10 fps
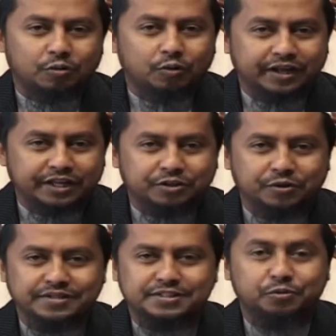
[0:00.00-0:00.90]
উল্লেখিত
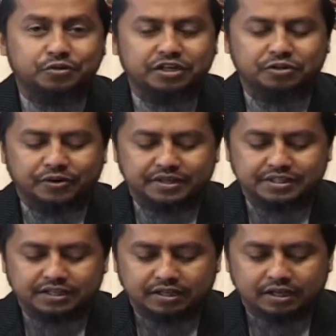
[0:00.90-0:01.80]
হয়েছে উদ্ধৃত
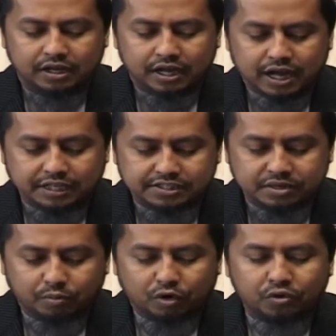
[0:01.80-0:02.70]
হয়েছে
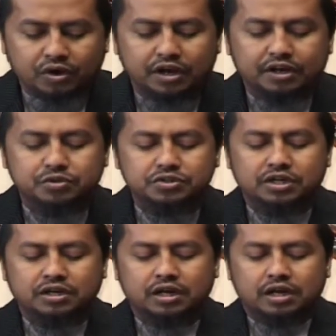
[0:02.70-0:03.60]
হাদিসের বর্ণনাকারী হচ্ছেন